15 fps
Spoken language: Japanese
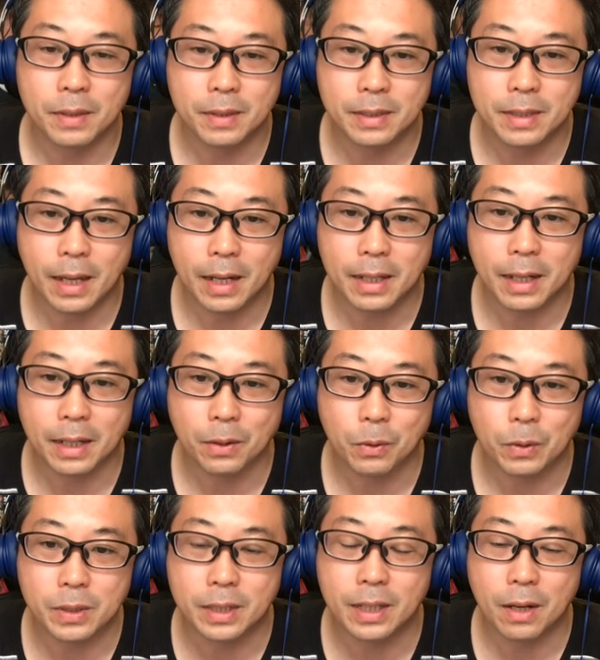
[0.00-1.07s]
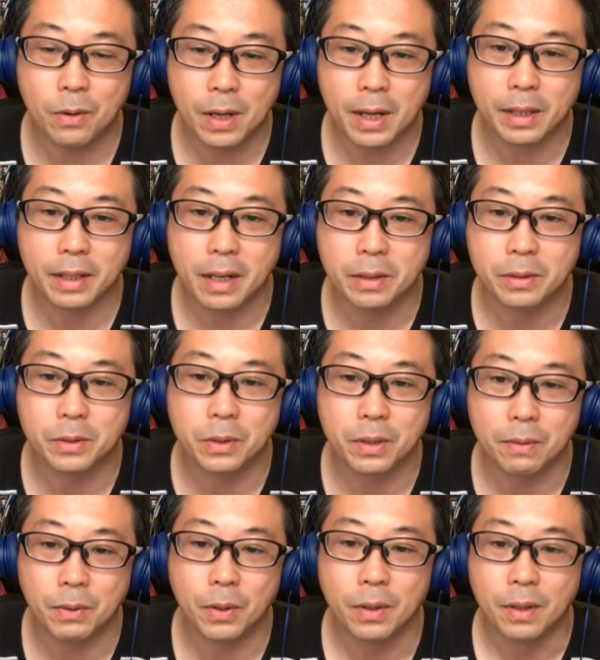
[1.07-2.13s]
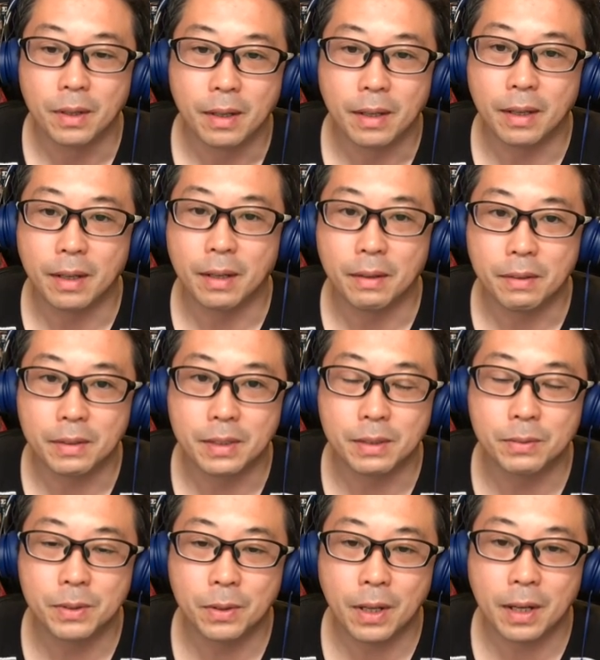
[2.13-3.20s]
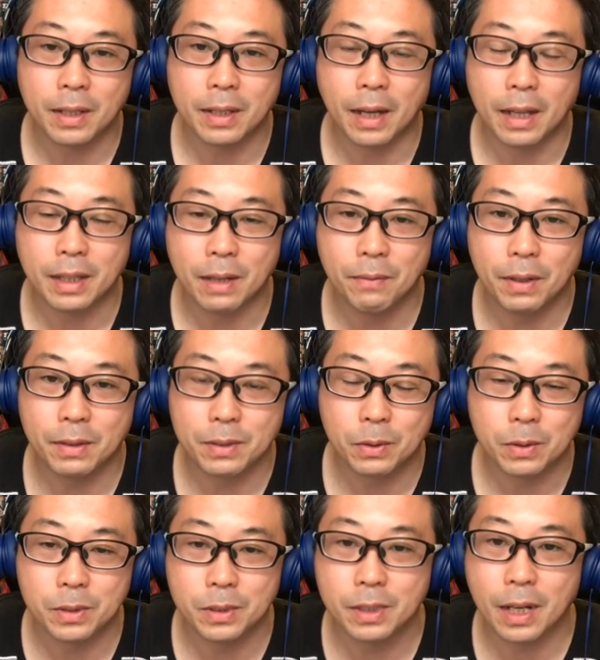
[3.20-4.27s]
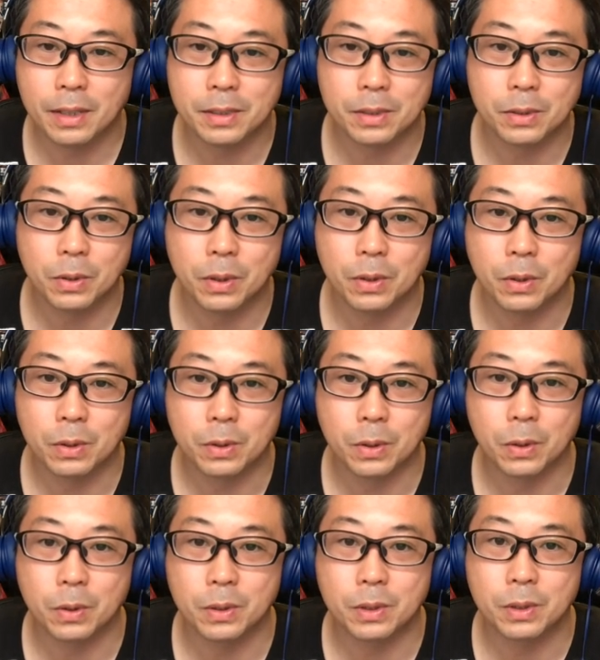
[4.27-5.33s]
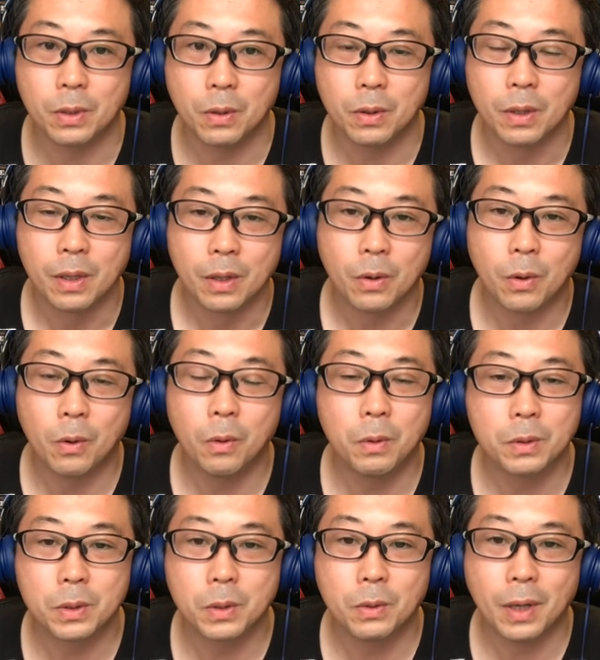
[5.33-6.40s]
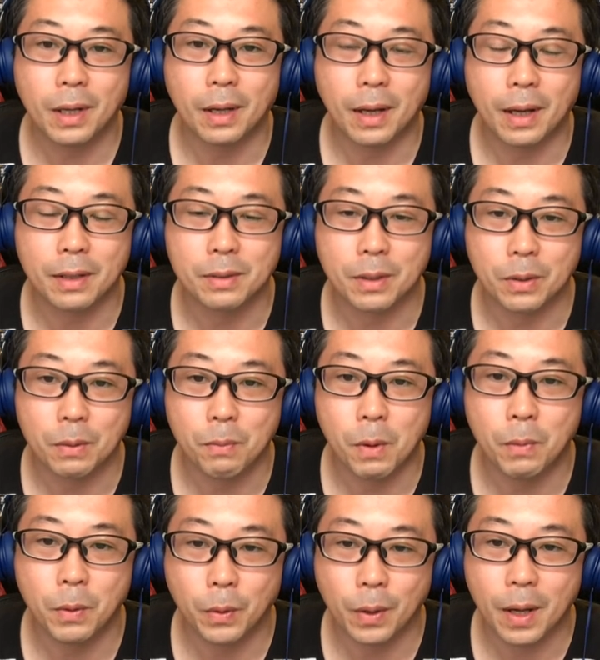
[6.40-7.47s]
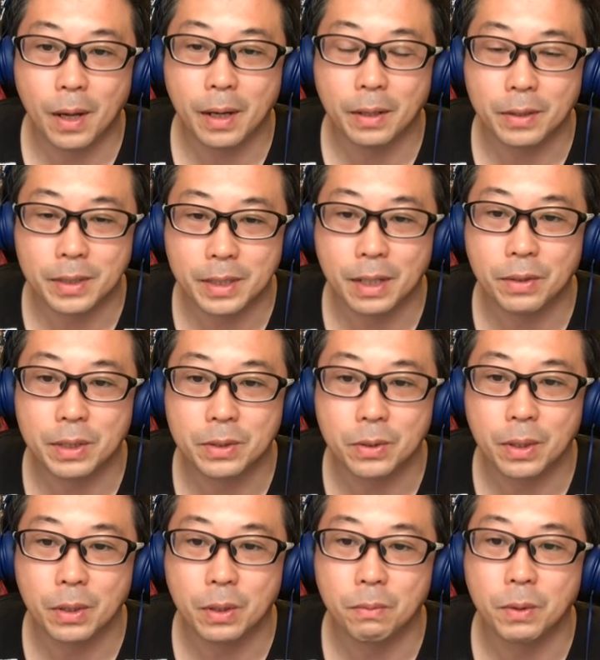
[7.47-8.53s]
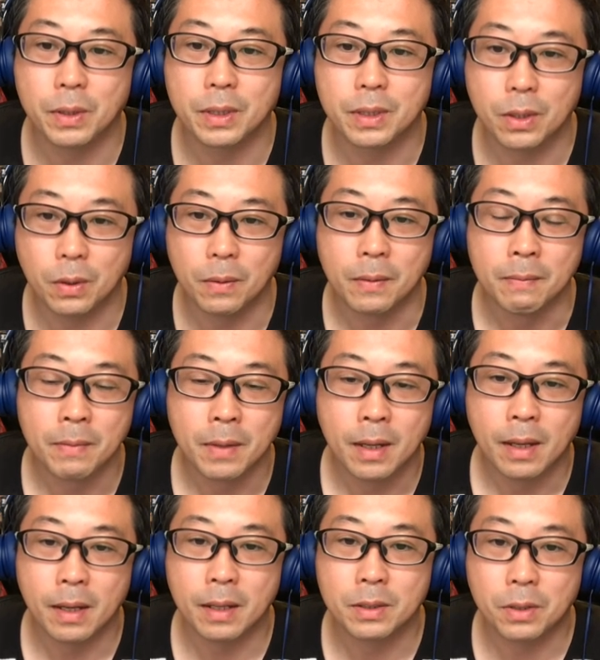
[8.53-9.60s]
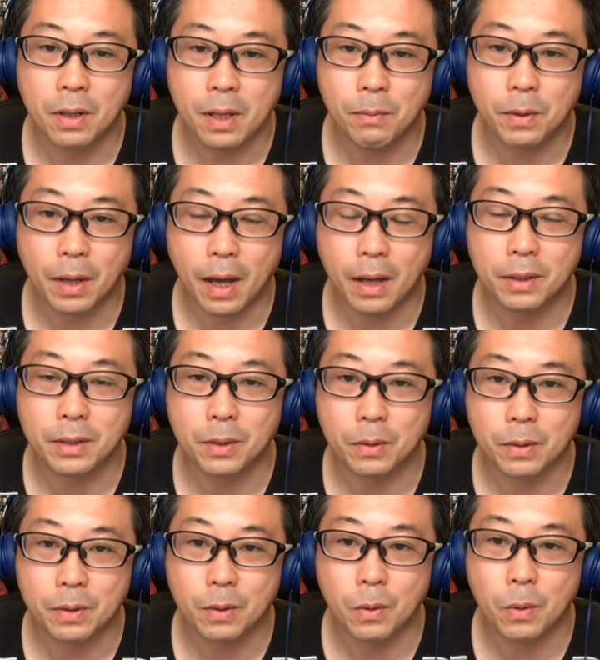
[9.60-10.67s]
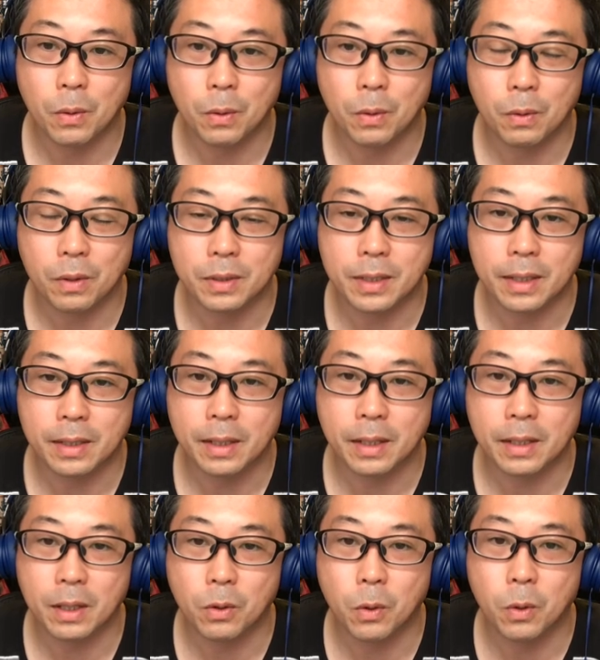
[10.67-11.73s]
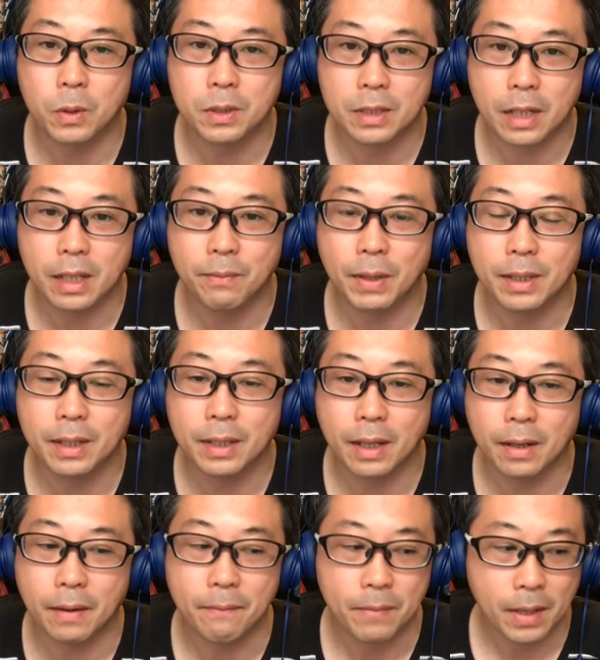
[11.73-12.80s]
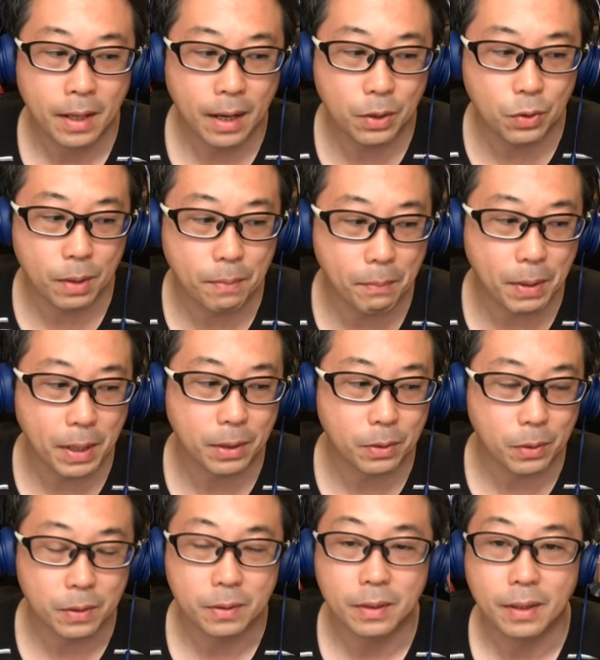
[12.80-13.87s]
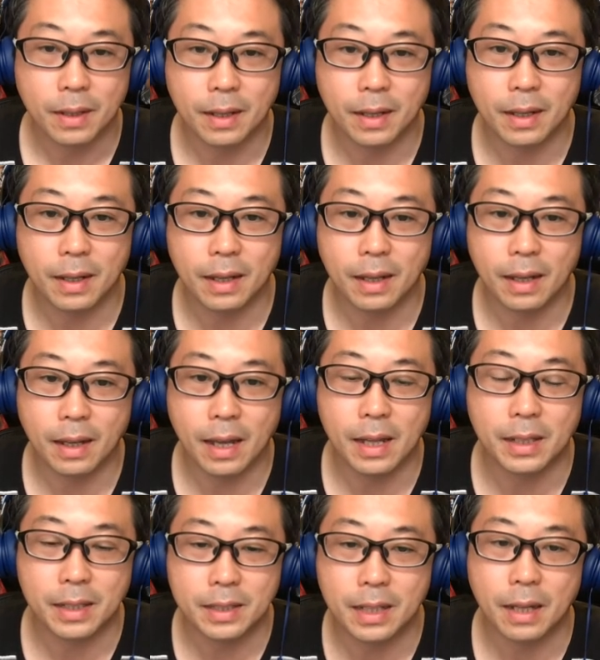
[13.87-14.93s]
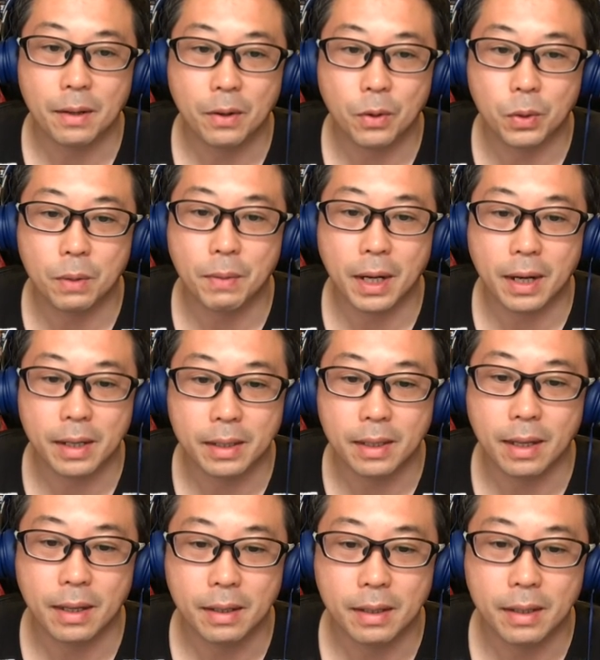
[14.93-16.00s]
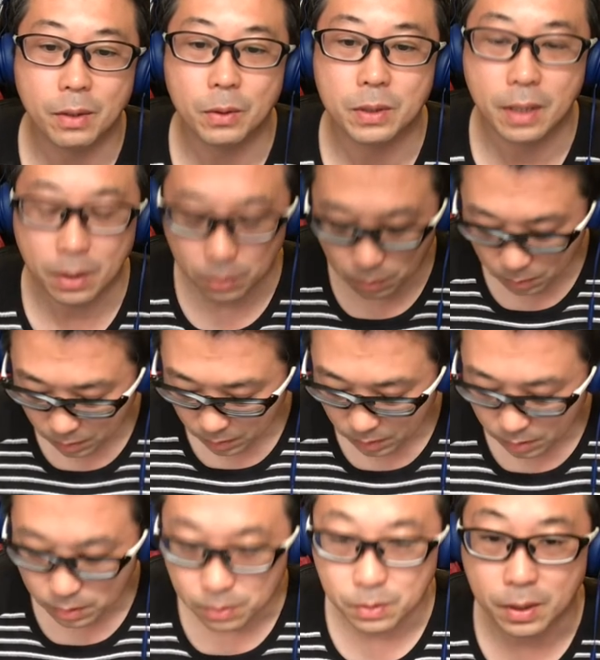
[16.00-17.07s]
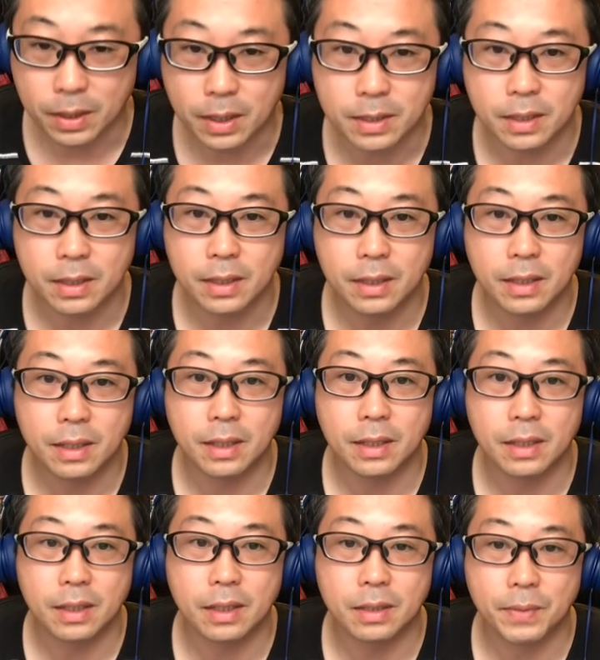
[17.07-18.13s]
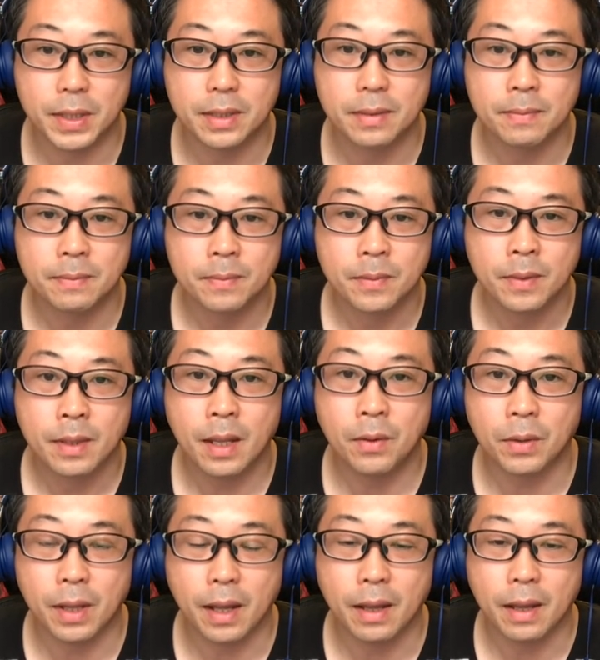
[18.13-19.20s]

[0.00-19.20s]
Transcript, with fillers: だらだらこう時間をかけて書くというよりも、えー、自分の中で頭、その図化するときのその図の構造はある程度悶々と考える時間は必要だと思うんですけど、えそれでもある程度こう、全体的な構図が決まってきたら、あとはパパッとえー、絵にして言葉書いて色つけるという形にします。なので、